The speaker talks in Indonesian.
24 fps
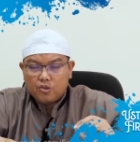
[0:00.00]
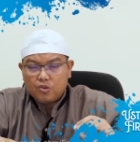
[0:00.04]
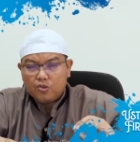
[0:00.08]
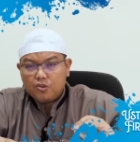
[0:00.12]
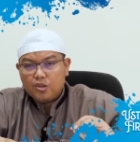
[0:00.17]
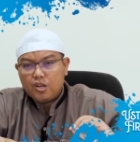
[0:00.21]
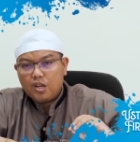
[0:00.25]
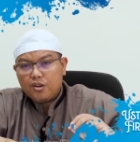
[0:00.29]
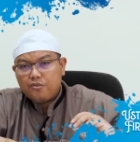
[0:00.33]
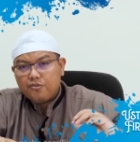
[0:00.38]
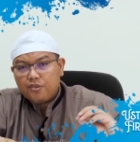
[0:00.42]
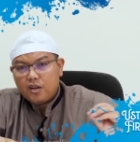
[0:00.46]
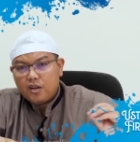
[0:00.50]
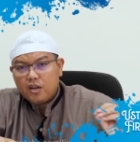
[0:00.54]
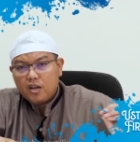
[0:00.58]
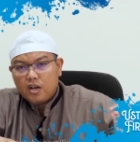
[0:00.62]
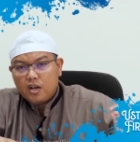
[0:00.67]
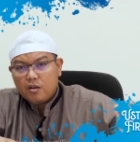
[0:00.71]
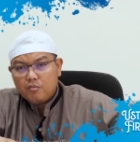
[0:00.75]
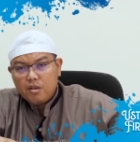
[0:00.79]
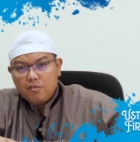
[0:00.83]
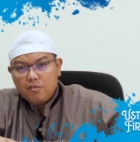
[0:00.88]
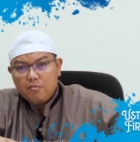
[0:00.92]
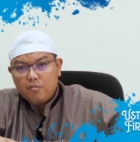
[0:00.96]

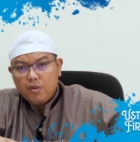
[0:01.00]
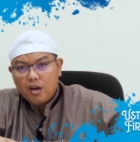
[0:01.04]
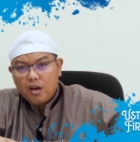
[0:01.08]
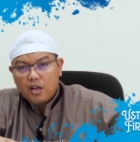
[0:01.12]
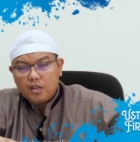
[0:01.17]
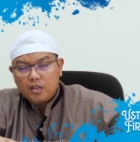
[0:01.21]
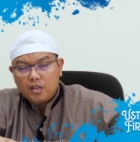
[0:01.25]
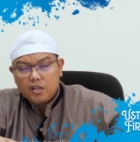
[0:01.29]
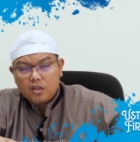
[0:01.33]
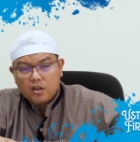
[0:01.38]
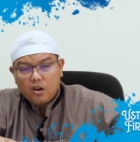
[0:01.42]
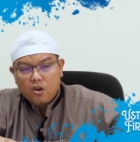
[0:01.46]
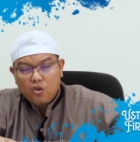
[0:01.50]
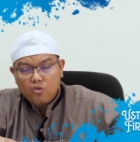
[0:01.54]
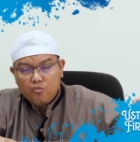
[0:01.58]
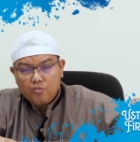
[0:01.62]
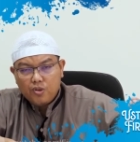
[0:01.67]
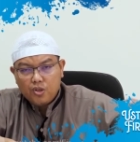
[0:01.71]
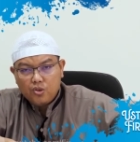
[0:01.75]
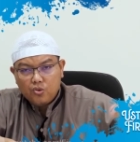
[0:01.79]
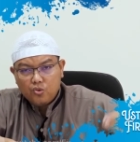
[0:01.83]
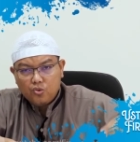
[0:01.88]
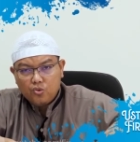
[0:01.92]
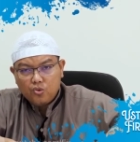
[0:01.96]
khulafa'a min ba'di
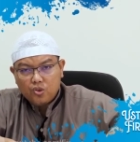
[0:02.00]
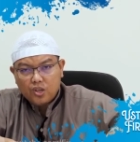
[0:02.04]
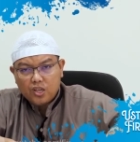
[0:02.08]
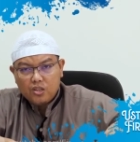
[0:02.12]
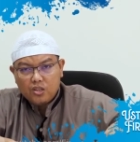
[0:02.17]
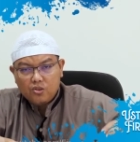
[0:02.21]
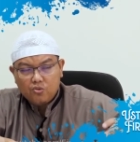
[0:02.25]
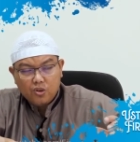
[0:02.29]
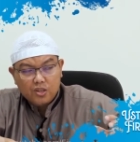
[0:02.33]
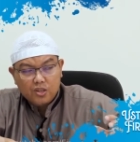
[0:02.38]
qaumi Nuhin